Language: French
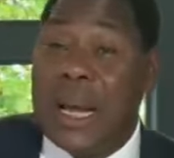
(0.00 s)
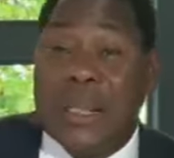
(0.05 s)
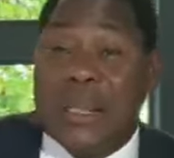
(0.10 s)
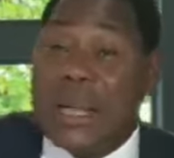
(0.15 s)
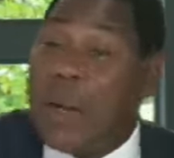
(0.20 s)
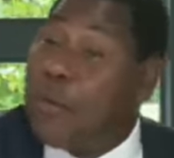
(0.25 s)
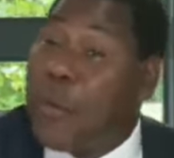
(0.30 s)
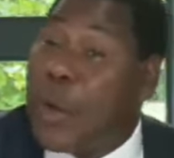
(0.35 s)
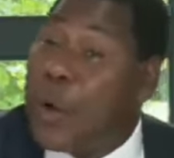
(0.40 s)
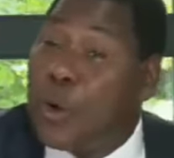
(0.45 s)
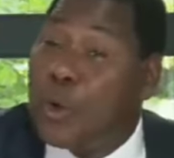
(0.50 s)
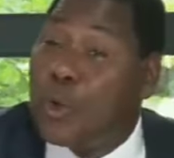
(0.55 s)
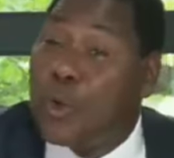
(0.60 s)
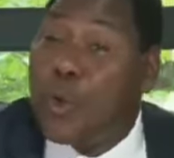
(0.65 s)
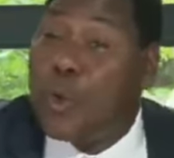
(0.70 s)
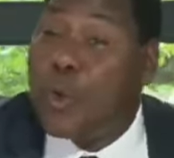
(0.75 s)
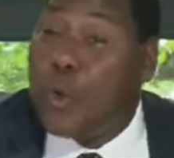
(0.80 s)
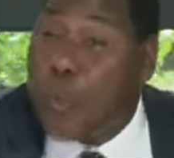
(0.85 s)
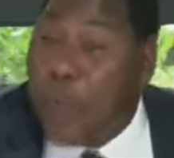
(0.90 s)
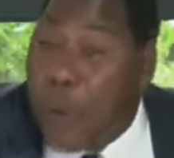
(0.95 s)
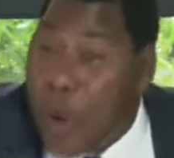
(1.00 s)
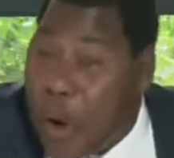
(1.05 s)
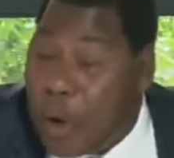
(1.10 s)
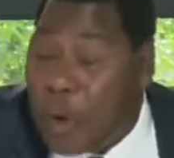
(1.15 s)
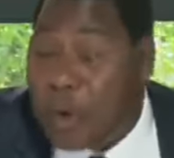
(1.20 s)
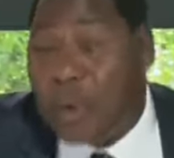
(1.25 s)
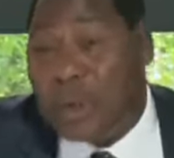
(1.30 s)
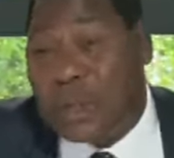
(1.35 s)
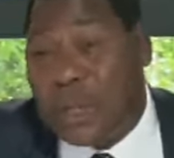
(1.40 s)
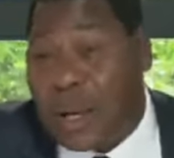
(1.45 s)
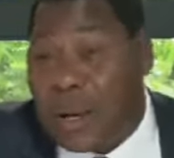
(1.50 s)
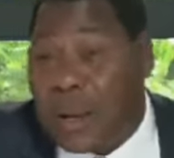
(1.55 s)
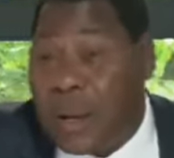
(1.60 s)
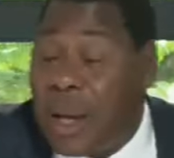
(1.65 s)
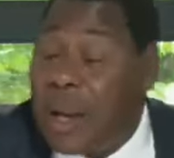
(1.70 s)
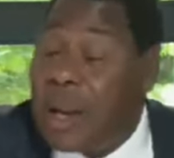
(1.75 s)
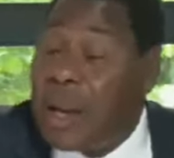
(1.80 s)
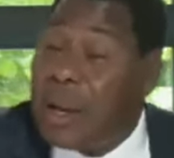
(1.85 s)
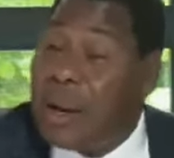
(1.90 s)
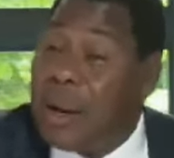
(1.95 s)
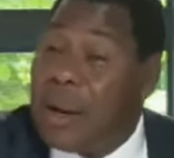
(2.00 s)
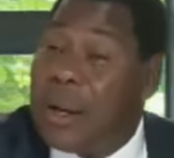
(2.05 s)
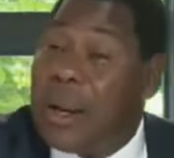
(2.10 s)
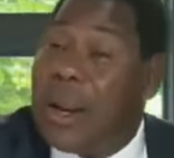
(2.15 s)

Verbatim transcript: j'ai fait le tour du monde, les,